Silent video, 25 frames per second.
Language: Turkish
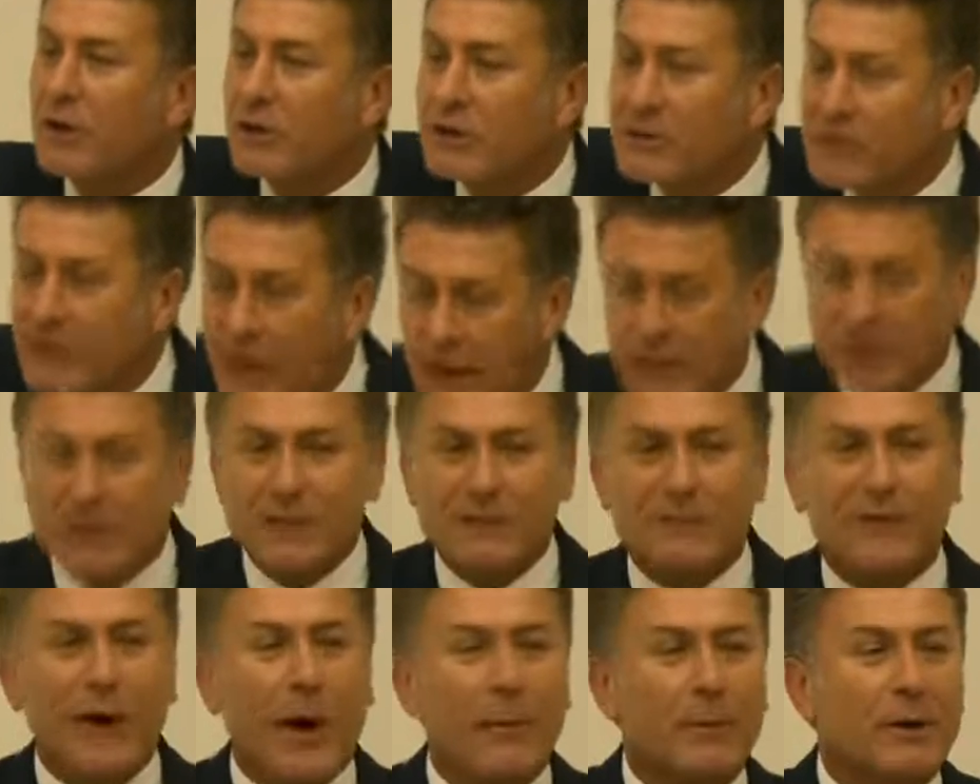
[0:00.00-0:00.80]

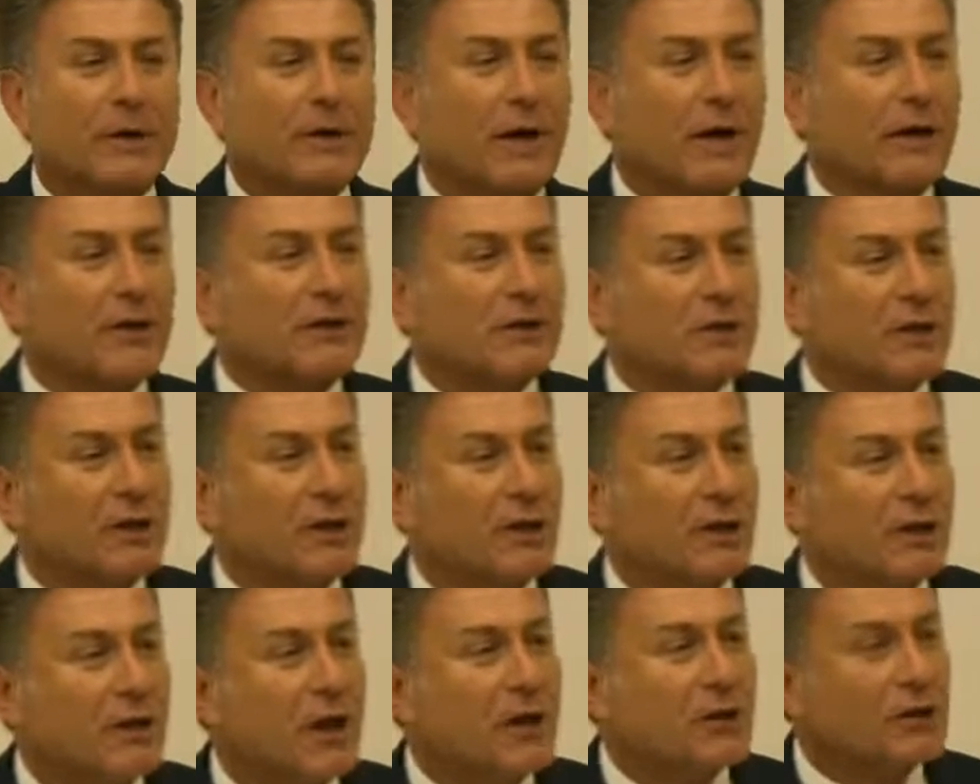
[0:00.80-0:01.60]
8
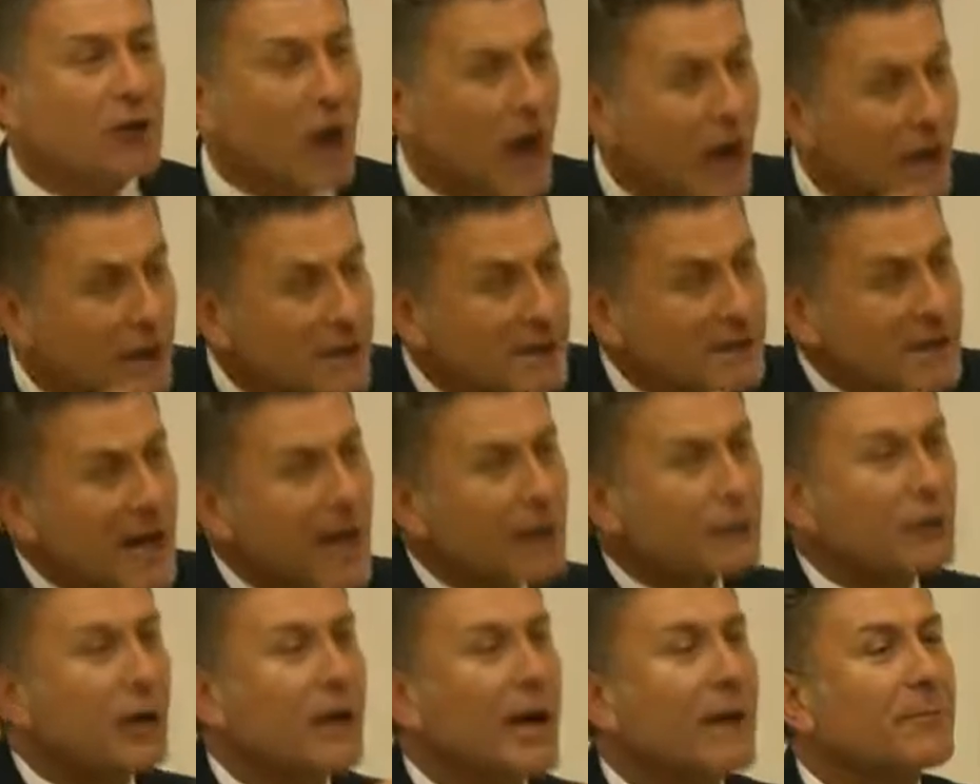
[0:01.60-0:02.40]
fabrikanızı
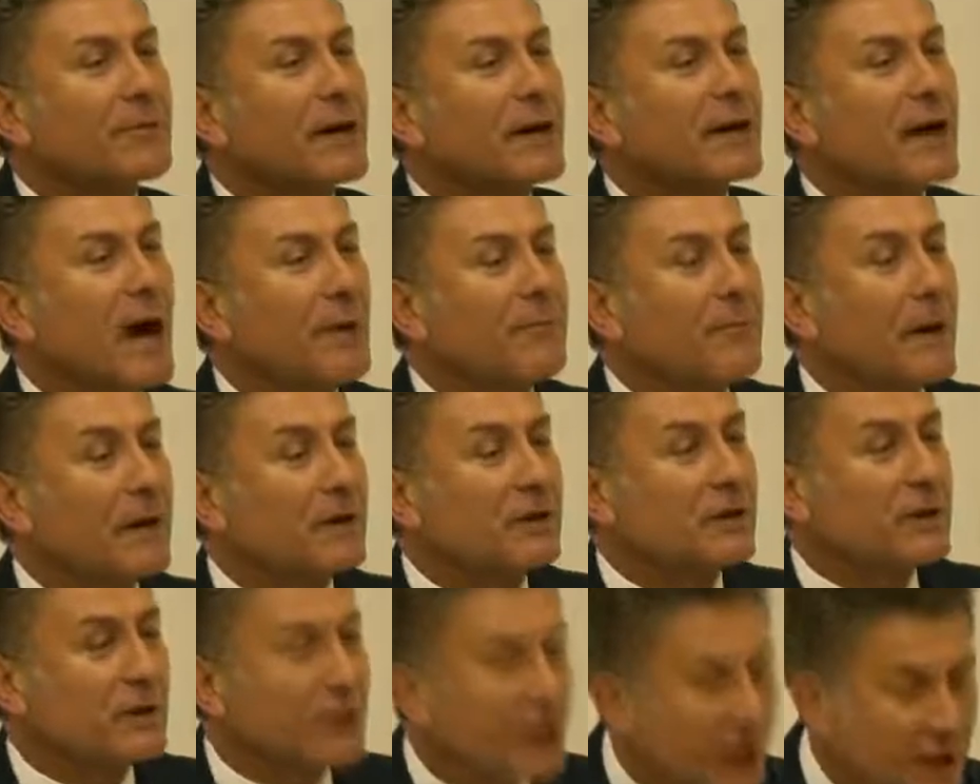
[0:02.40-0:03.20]
tarihsel dönemde
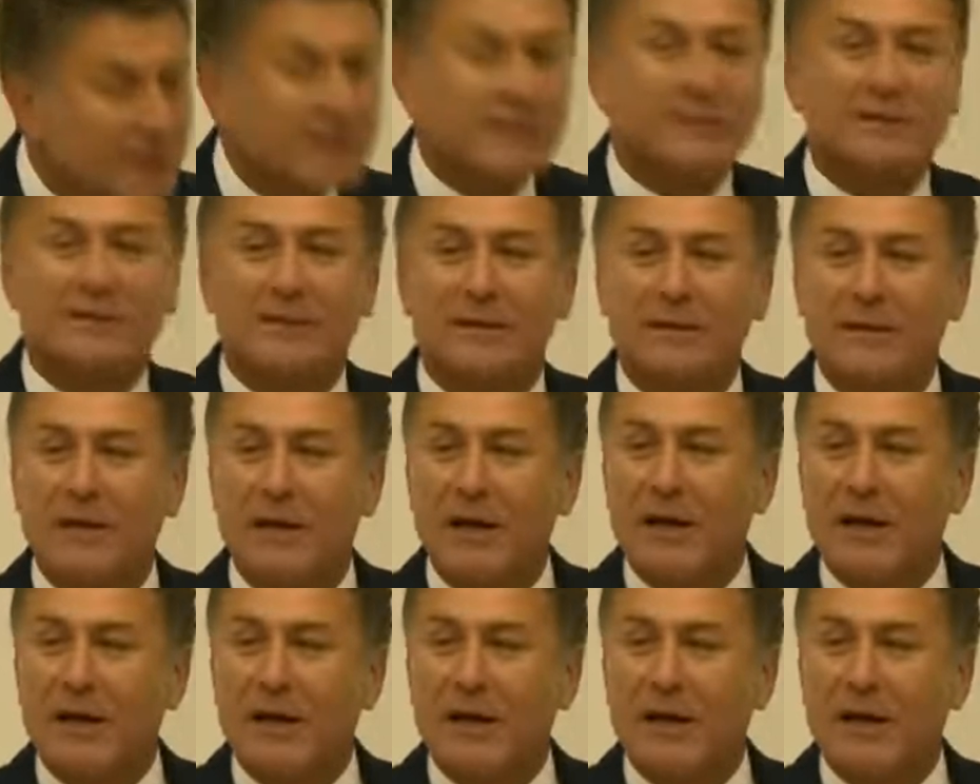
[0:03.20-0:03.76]
kapattınız.